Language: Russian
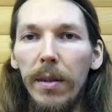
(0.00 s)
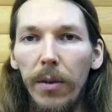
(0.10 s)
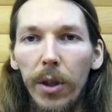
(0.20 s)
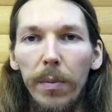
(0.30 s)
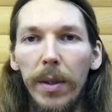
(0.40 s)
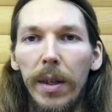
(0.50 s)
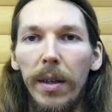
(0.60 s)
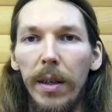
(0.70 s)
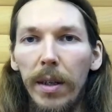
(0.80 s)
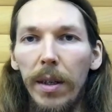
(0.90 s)
движемся
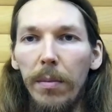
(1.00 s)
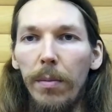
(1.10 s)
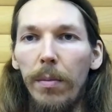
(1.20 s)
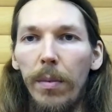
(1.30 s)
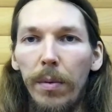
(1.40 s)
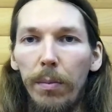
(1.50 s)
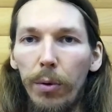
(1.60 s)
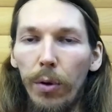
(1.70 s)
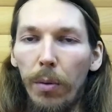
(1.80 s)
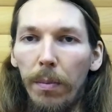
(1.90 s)
этим
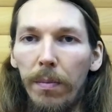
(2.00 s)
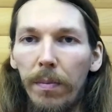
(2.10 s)
путем.